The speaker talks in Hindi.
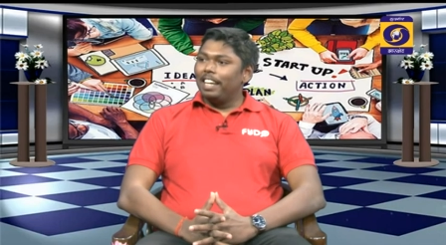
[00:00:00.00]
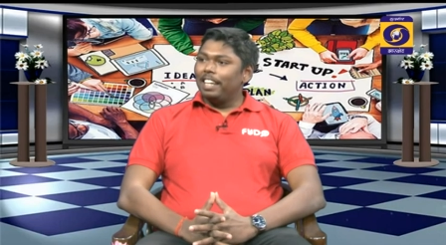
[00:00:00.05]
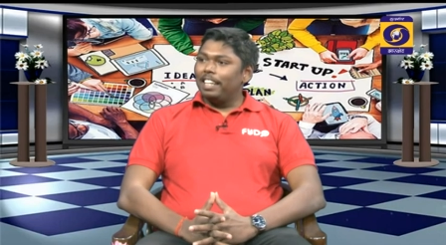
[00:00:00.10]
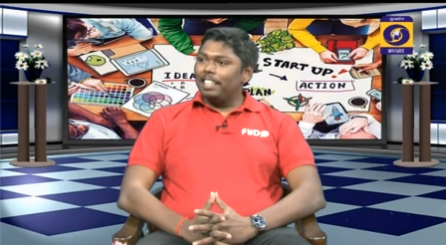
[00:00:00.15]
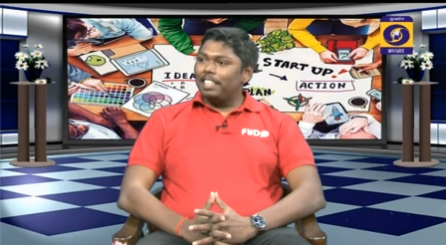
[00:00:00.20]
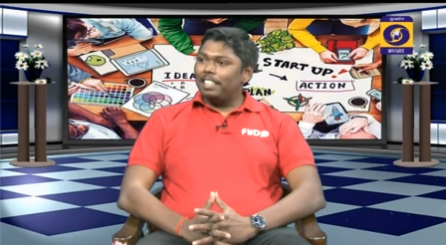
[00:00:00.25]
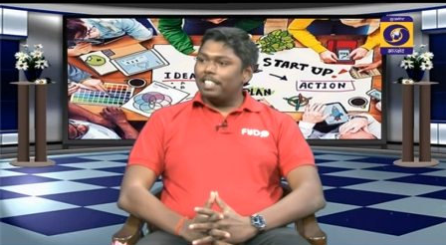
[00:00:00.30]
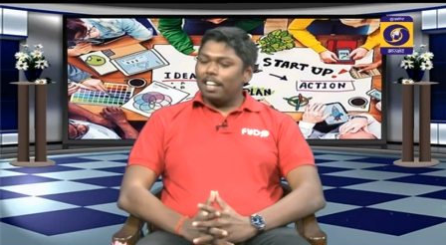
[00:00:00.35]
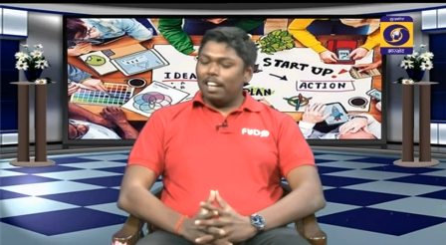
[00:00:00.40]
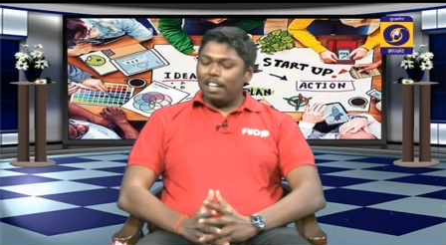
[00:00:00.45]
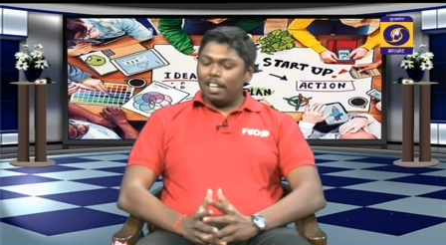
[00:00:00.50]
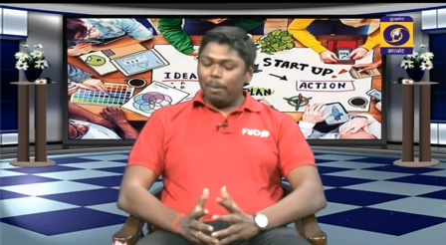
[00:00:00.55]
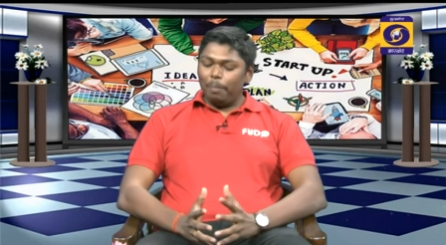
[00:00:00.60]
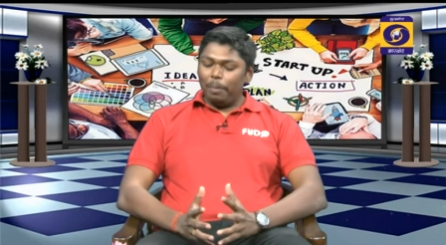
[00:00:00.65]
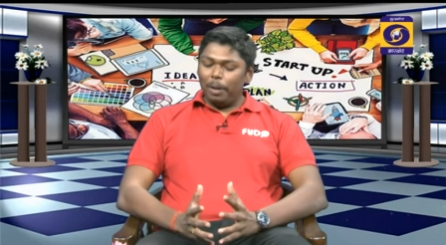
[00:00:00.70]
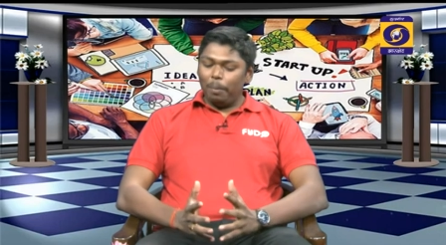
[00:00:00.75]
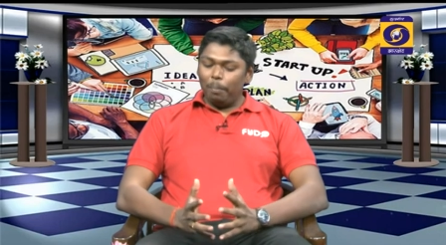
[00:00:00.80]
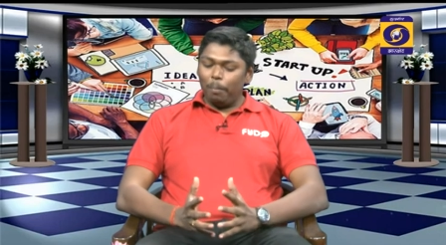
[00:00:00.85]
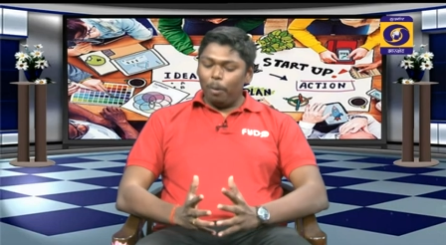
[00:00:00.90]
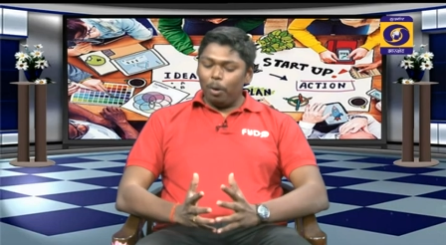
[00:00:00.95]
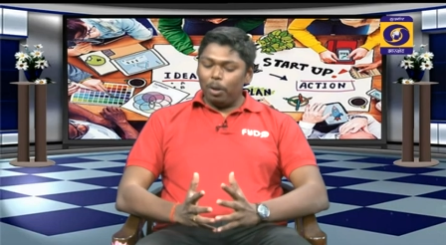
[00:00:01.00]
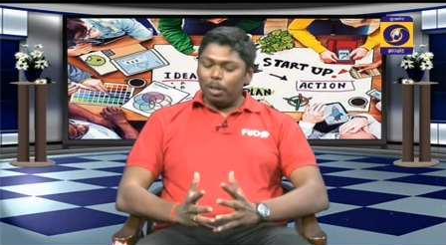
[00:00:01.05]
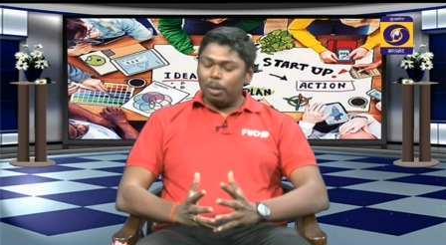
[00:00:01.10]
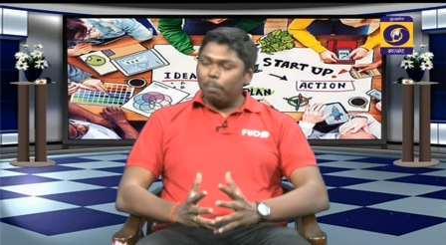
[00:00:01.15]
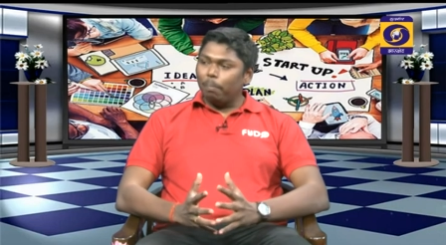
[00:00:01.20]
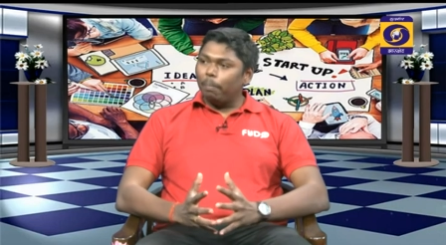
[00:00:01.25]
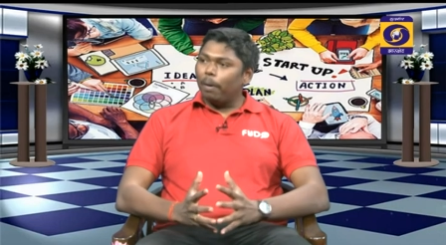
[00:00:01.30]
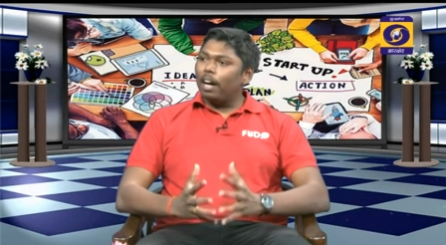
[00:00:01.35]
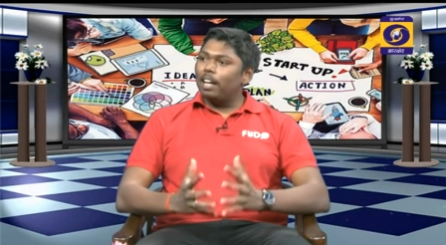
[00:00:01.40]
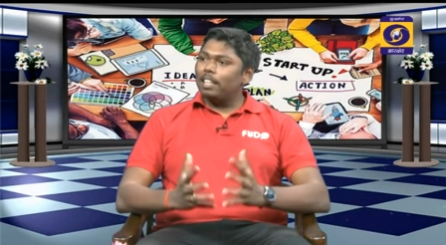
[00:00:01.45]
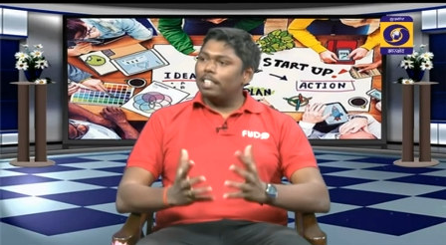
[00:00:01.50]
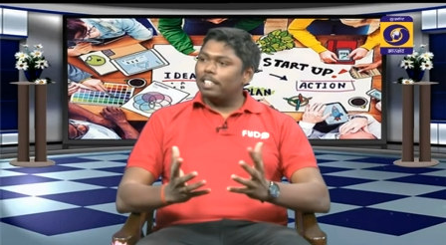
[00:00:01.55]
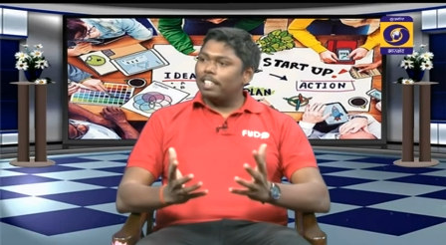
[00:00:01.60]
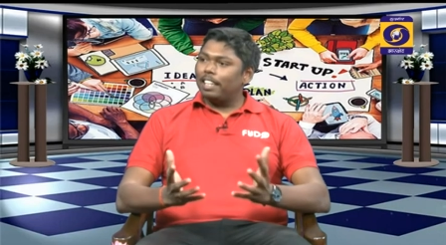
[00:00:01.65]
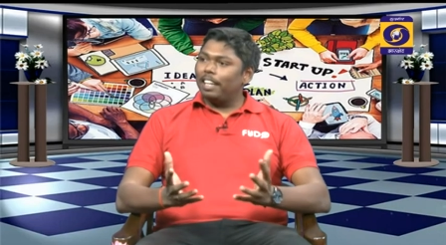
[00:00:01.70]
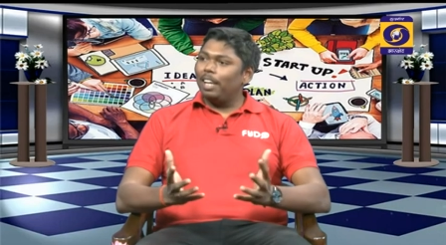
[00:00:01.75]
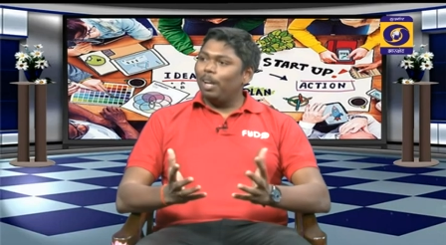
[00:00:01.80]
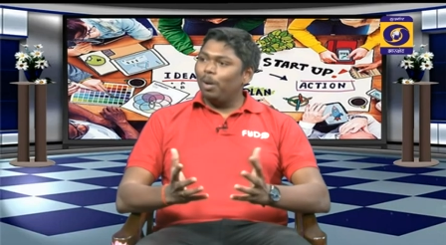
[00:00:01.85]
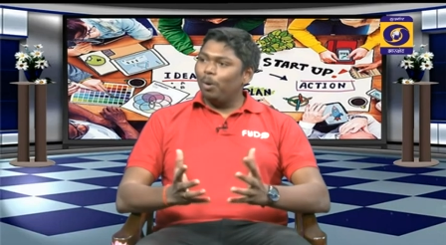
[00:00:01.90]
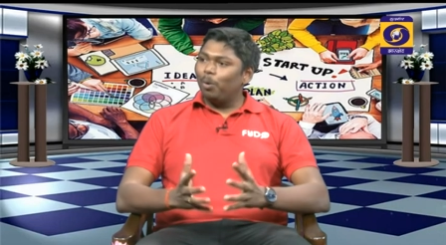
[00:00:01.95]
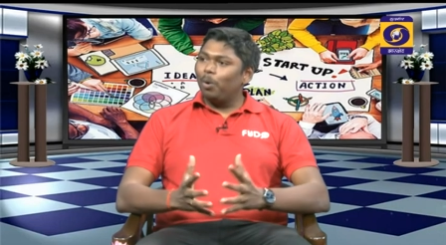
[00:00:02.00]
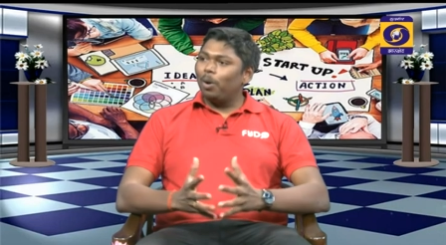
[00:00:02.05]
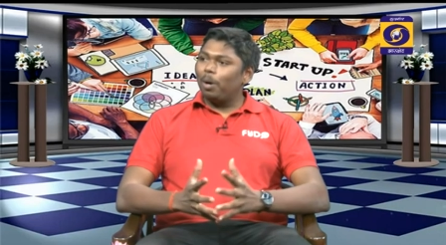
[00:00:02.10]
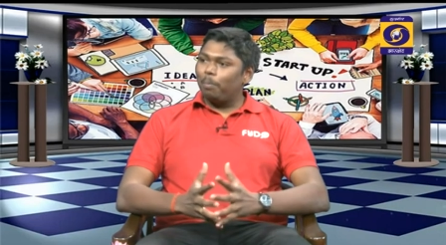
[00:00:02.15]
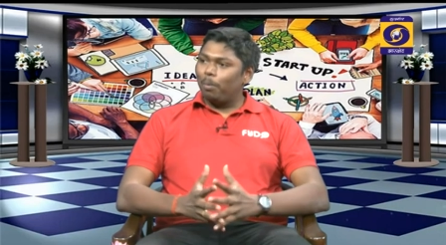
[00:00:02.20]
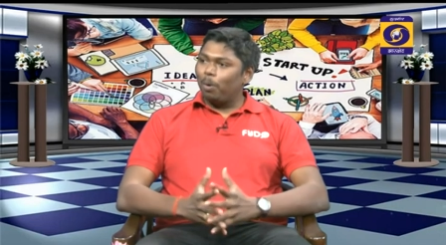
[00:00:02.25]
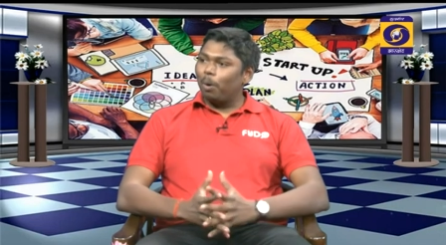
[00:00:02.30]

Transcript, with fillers: कि स्टार्टअप एक बहुत मास के लोगों का